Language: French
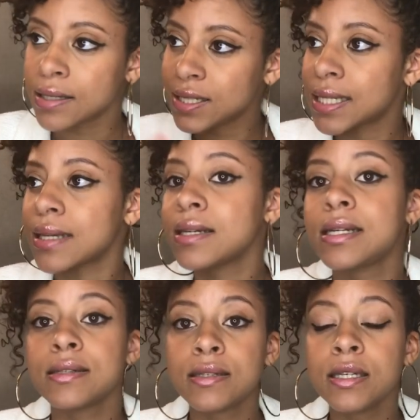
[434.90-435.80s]
que cet article
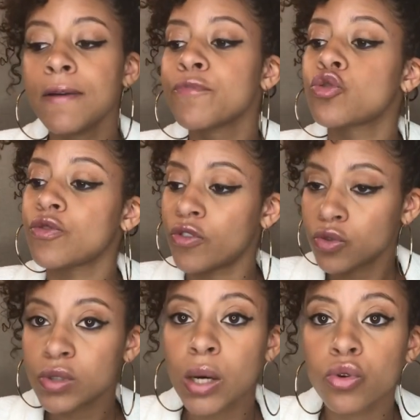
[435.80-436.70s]
dit, tu vends ton
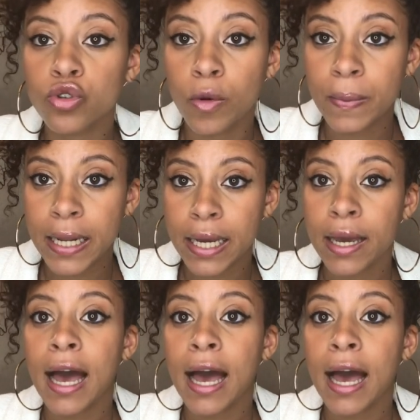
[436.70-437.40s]
yaourt Yoplait